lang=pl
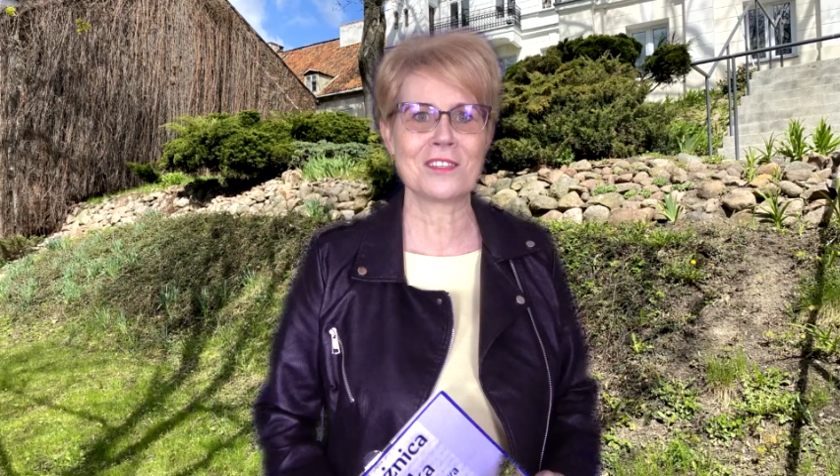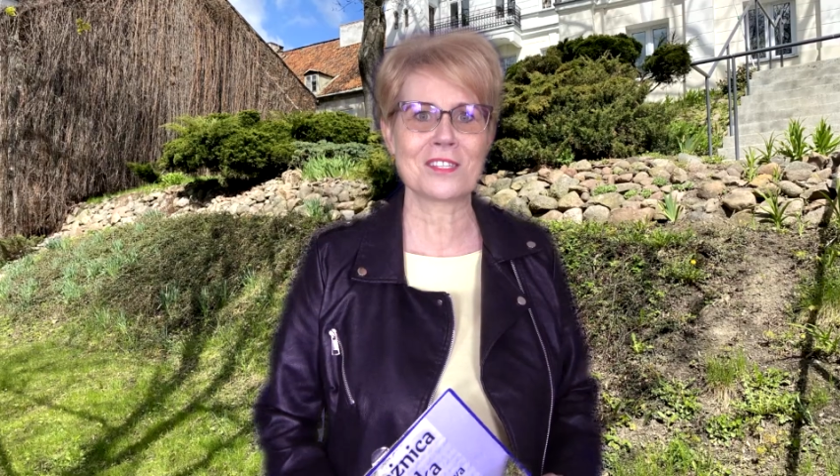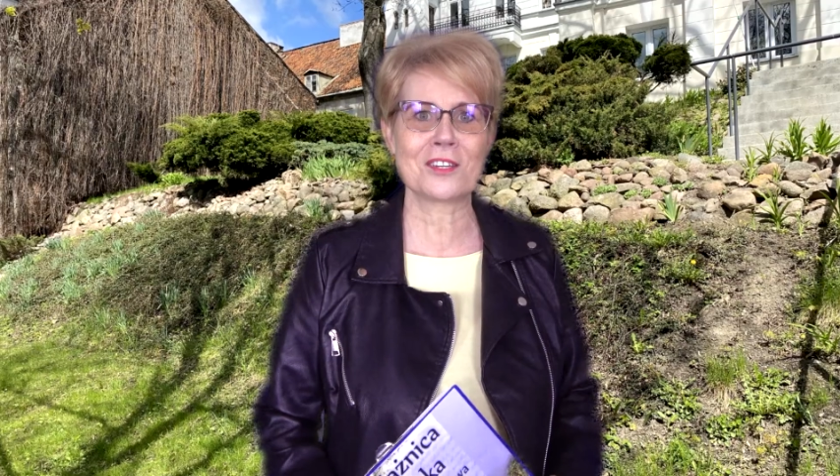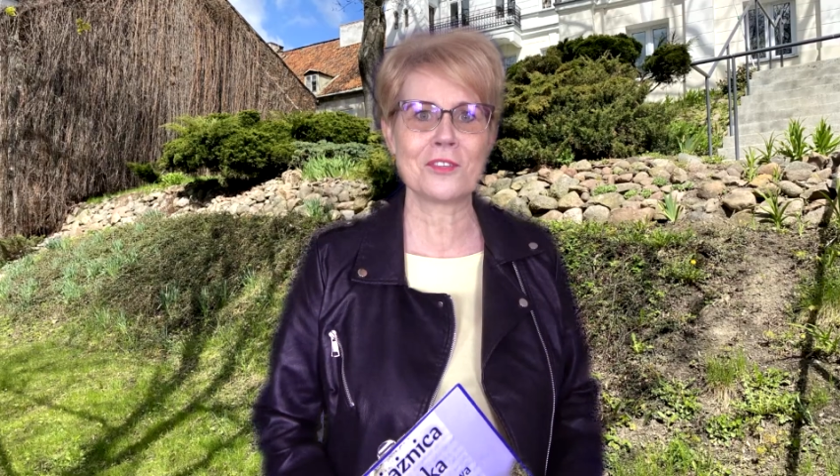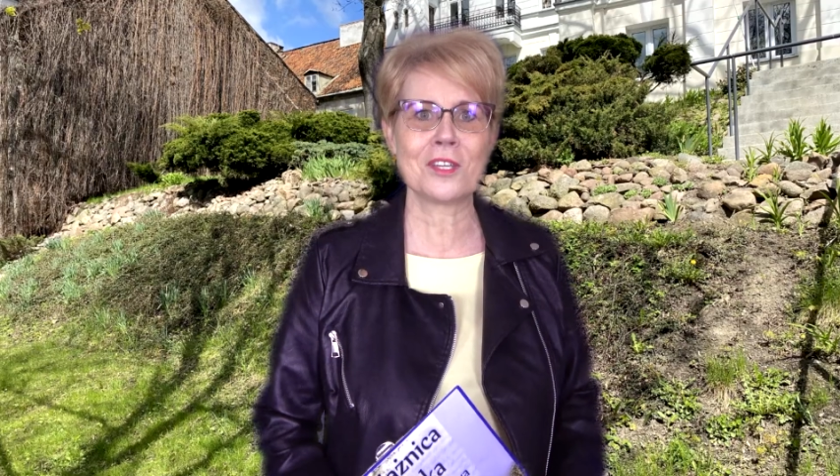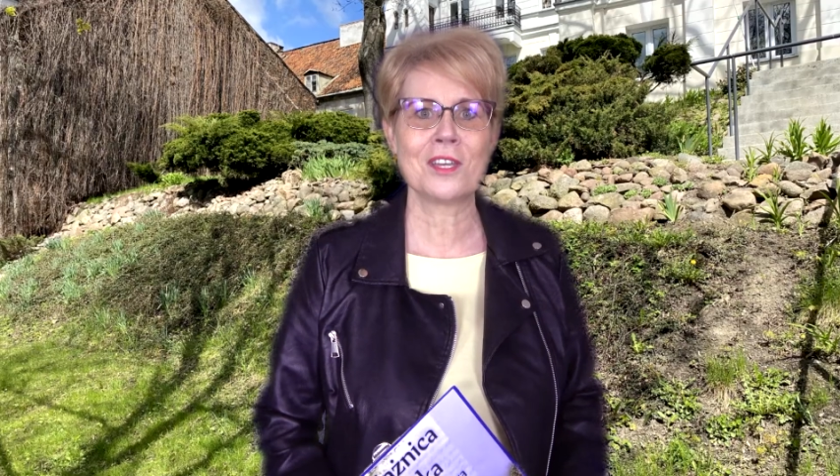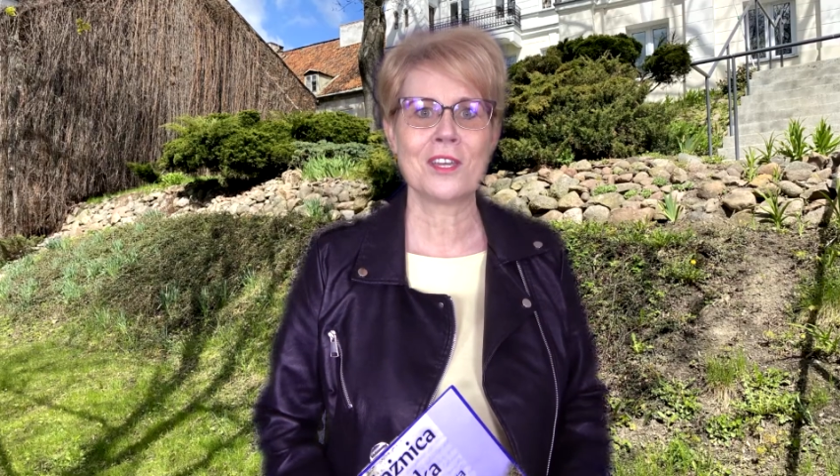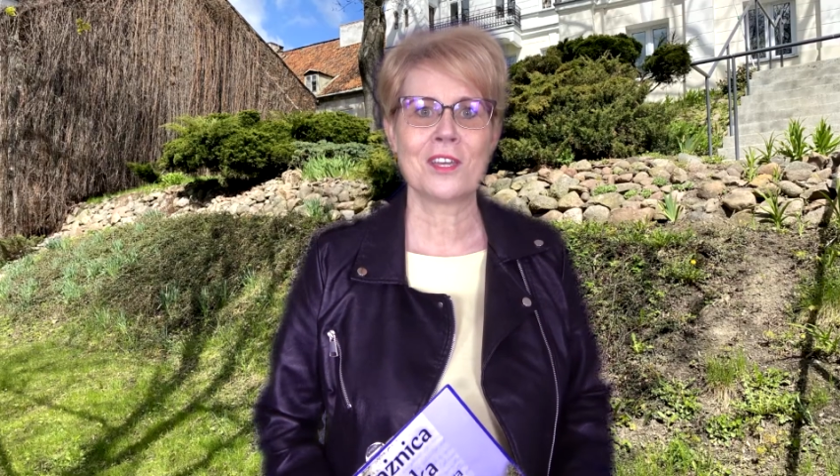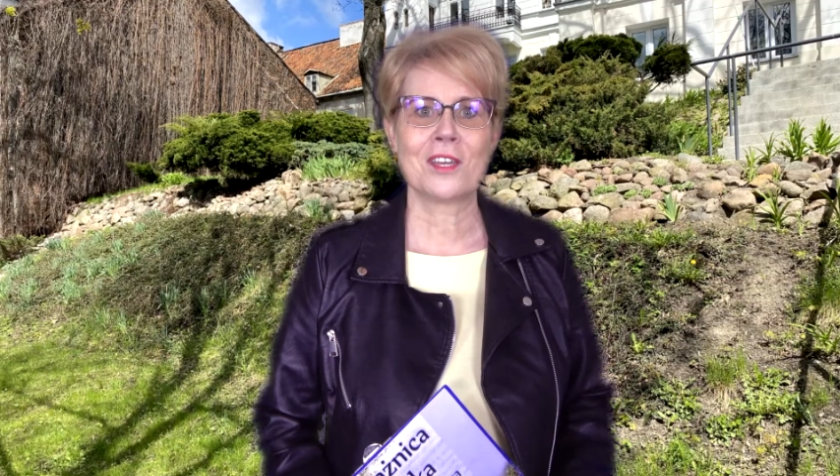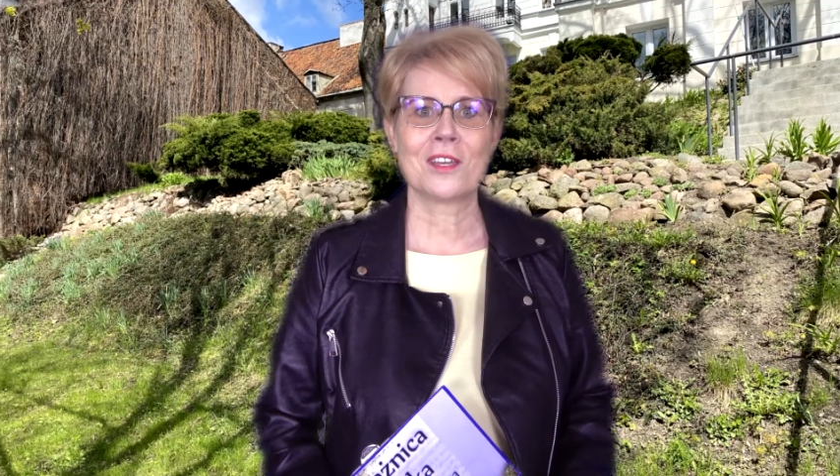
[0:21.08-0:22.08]
strony
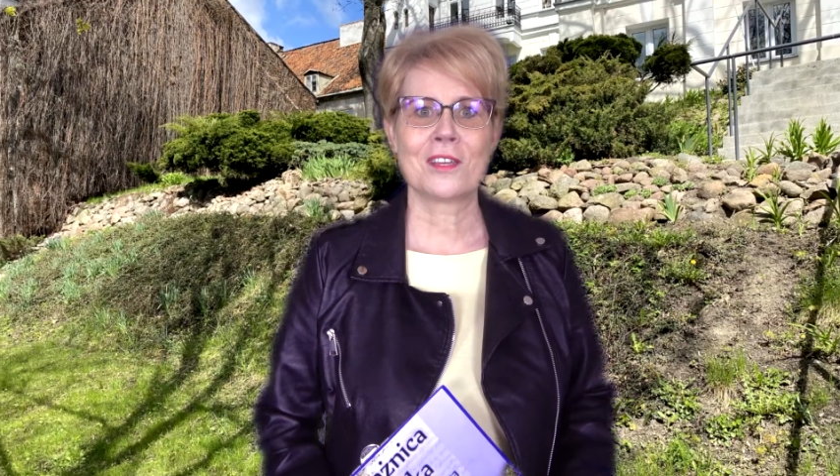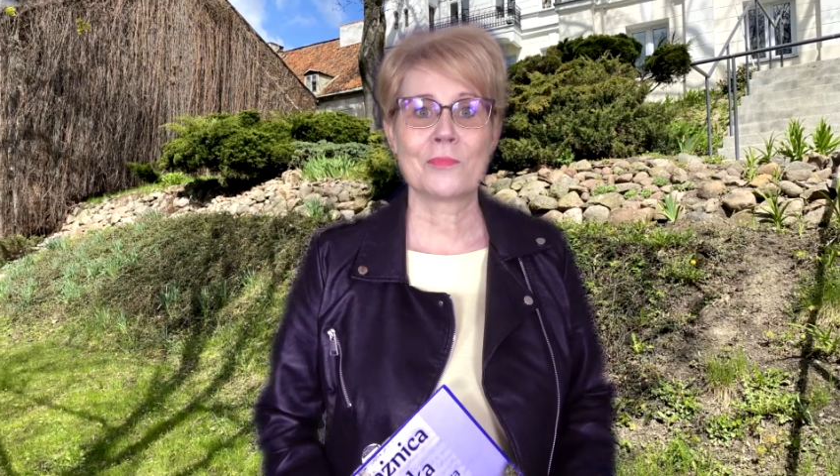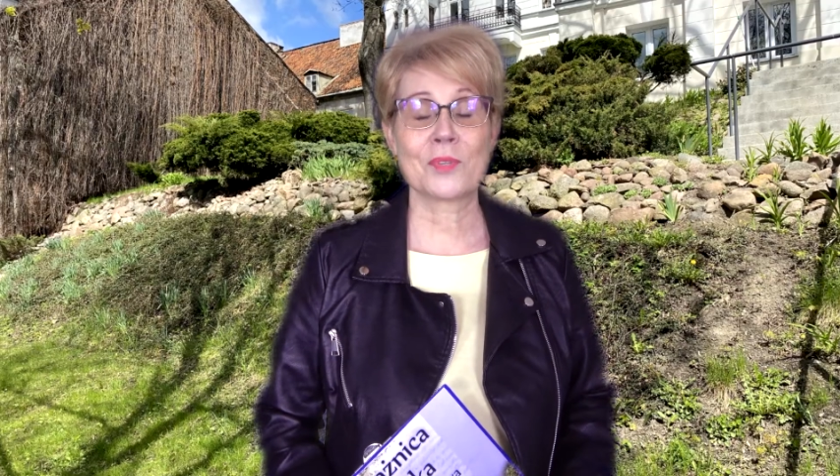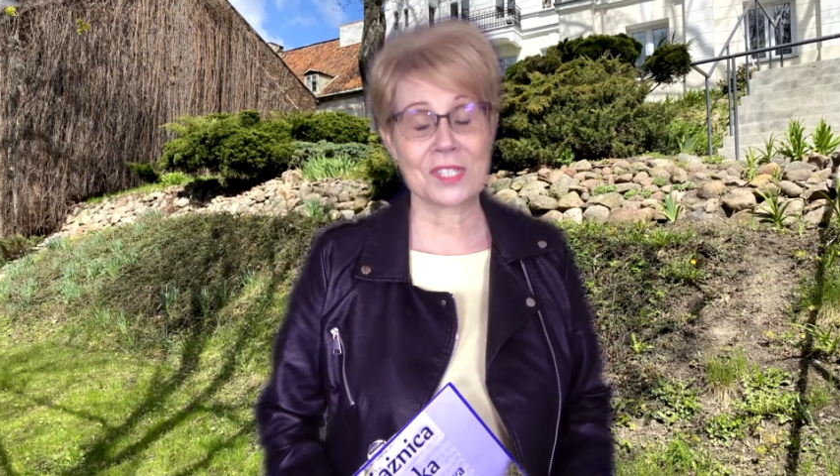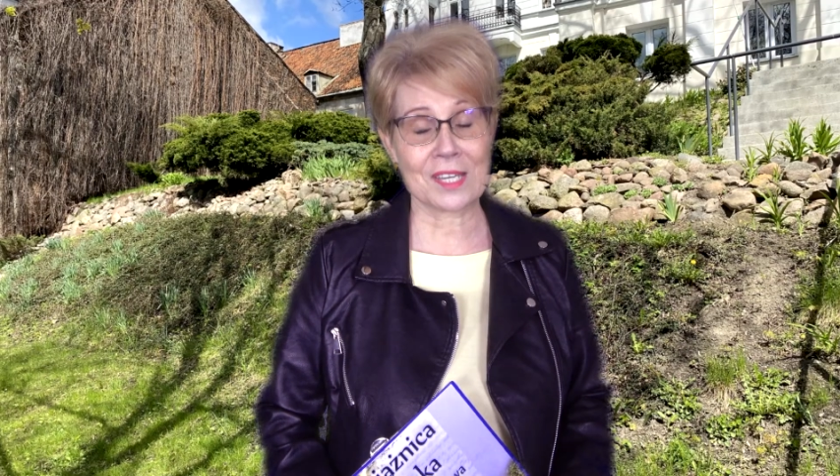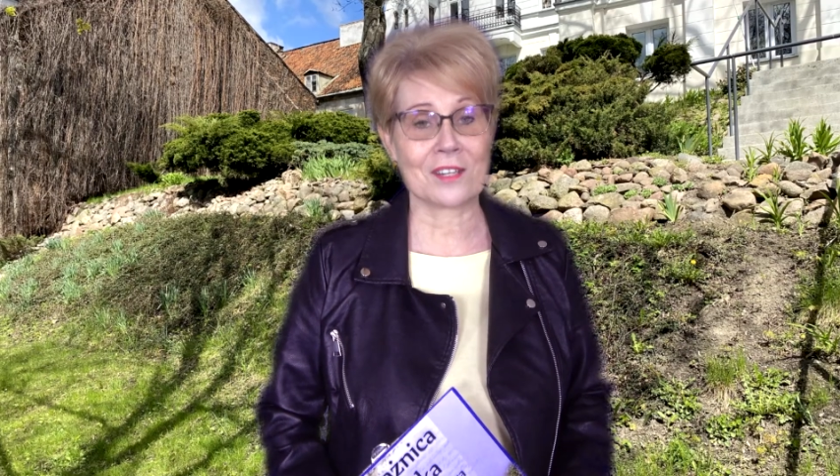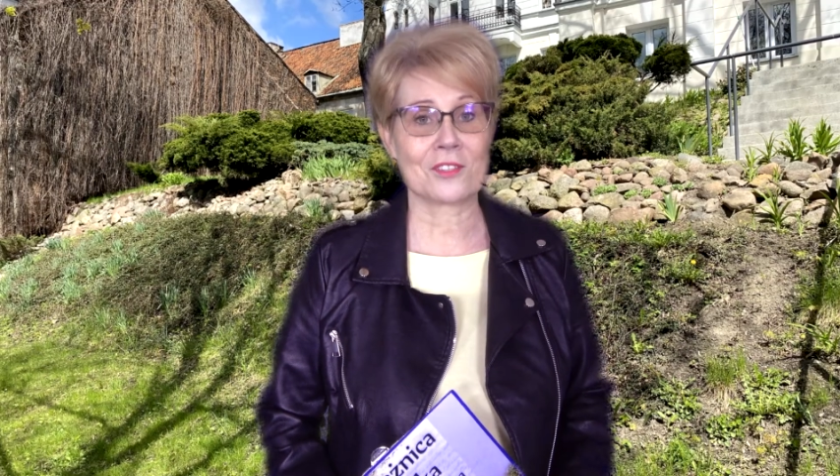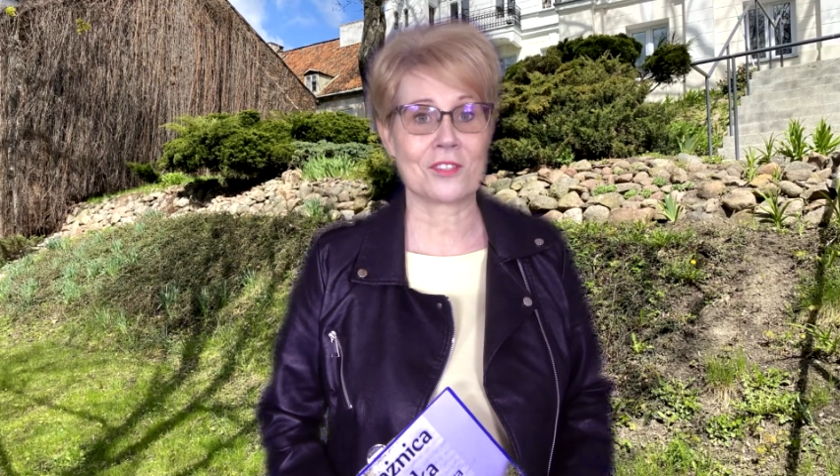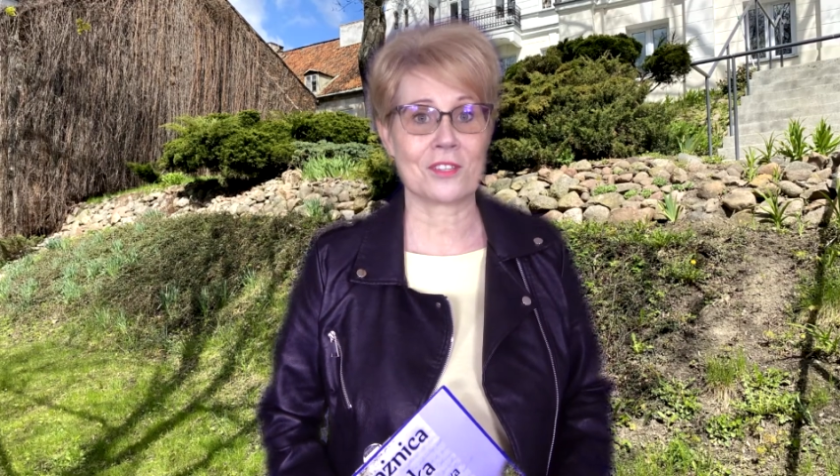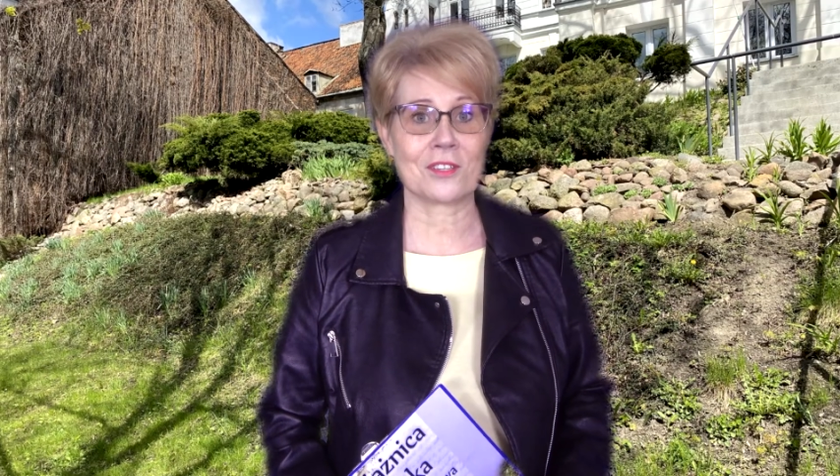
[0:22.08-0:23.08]

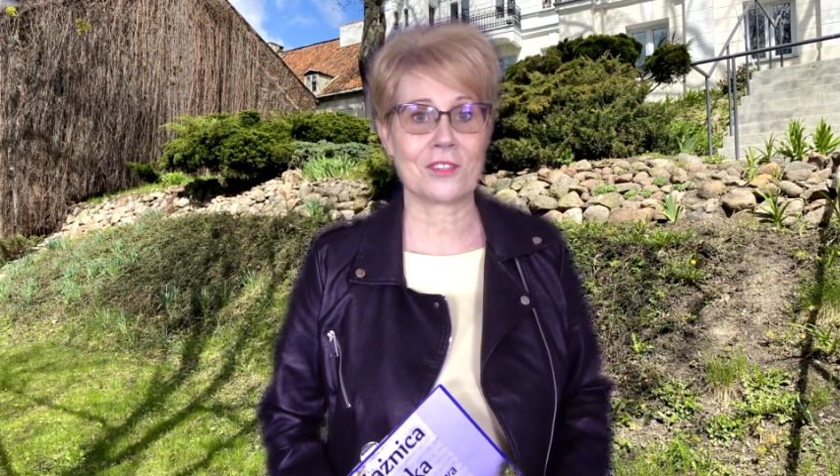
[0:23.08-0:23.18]
postarać się,